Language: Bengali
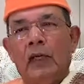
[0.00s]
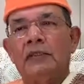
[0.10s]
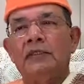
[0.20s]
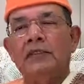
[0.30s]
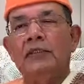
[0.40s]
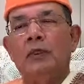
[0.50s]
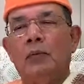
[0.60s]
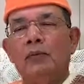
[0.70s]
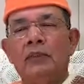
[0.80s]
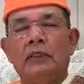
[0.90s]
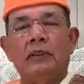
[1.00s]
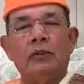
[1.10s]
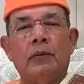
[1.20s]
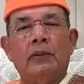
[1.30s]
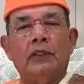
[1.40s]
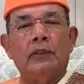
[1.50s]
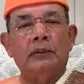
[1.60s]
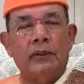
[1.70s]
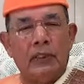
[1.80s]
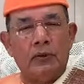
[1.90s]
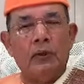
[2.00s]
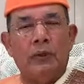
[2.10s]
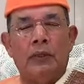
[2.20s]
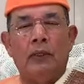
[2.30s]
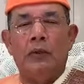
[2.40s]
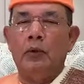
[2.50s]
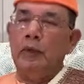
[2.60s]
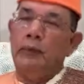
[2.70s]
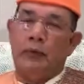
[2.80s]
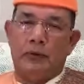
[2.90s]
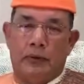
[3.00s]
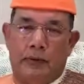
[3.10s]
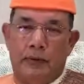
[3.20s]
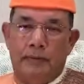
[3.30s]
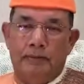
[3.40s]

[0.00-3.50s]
আচ্ছা সেই সমস্যাটা সমাধানের জন্য একটু নেওয়া হলো ওই পর্যন্ত